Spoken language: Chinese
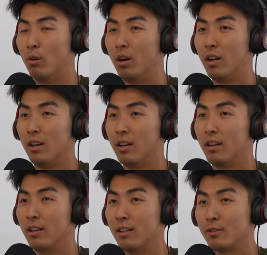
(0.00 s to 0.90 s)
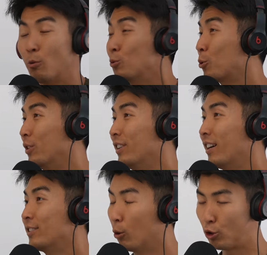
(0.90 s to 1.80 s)
哇，共存
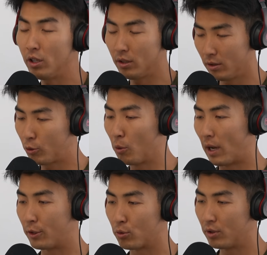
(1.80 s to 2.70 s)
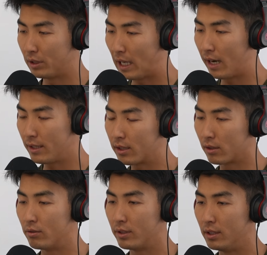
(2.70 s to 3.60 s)
呐！我觉得对我来说，压力这个
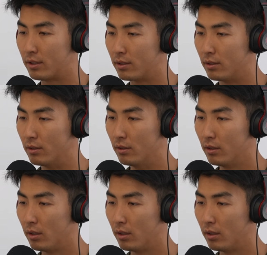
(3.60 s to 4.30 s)
东西是